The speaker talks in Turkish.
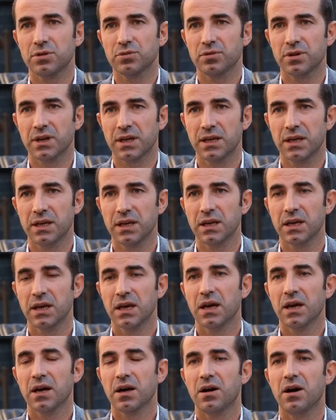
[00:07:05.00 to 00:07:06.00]
Doğu'daki
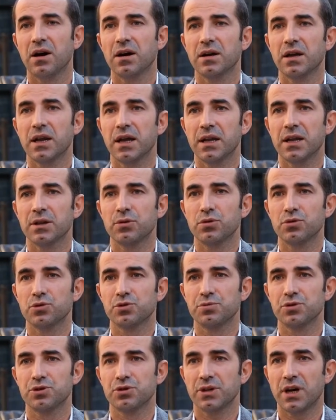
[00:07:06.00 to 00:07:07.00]
kangrene
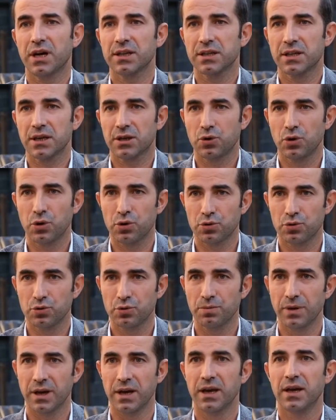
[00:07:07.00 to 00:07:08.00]
dönüşmüş, adeta kör
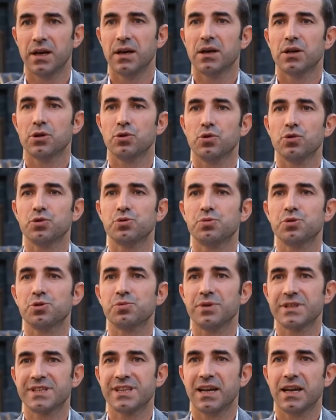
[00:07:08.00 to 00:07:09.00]
düğme dönüşmüş
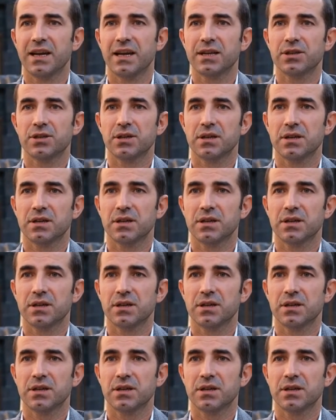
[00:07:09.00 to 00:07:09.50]
meselelere e,